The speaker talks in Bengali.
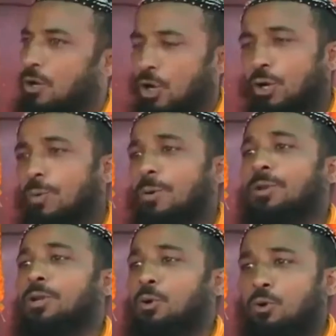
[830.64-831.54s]
করে না নগর
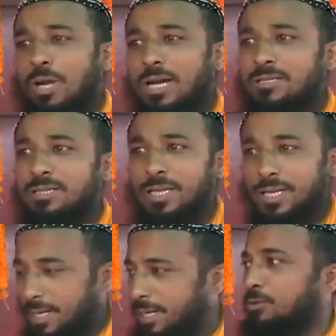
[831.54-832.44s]
ভবনের লোক রাখছে
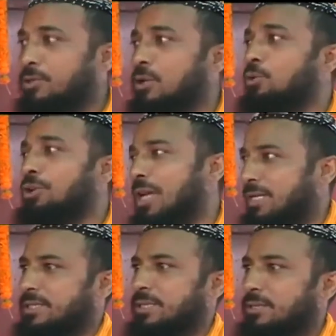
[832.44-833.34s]
এখানে একটা উনি
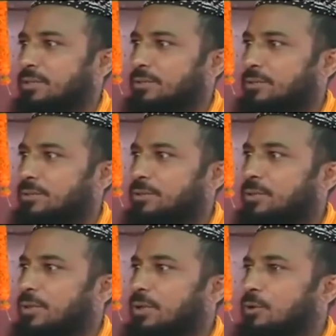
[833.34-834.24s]
রাখছে ওনার
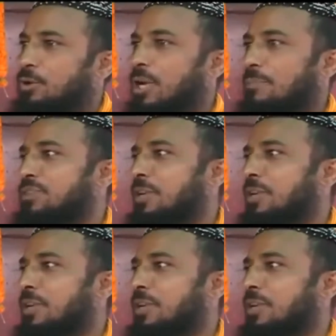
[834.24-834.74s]
নাম কি ওনার নাম